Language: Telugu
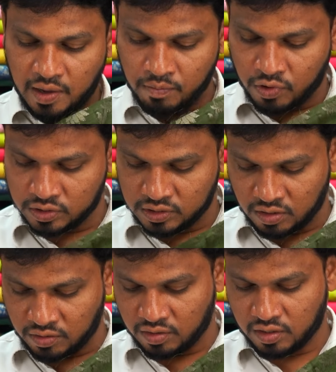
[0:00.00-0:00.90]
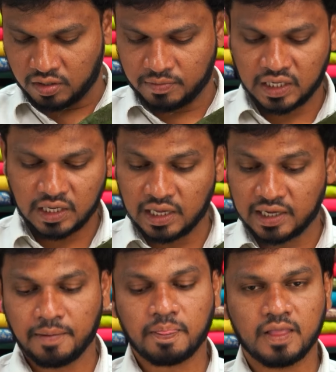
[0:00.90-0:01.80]
ఎంబోజ్ మనకి
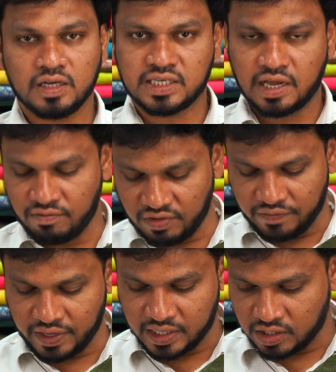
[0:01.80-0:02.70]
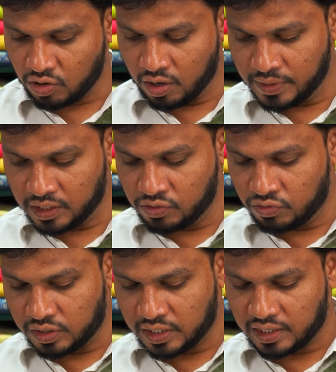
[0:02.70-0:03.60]
ఇలాగే జారీ వీవింగ్ అయితే కామన్గా
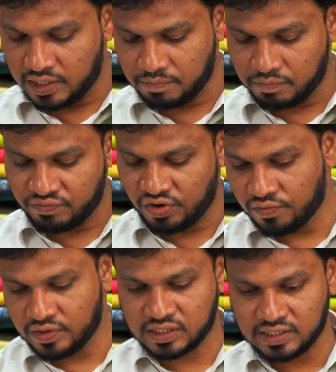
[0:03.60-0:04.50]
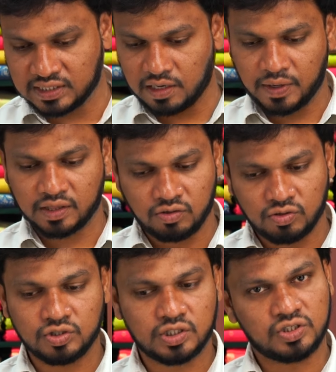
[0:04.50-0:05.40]
ఉంటుందండి ఫ్లవర్స్ డిజైన్ మాత్రం
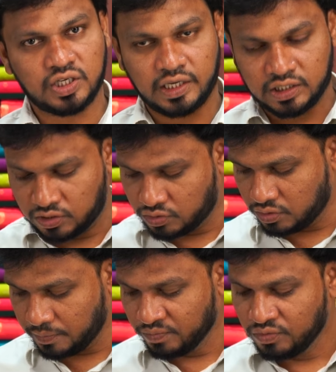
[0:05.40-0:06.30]
కొంచెం చేంజ్ అవుతూ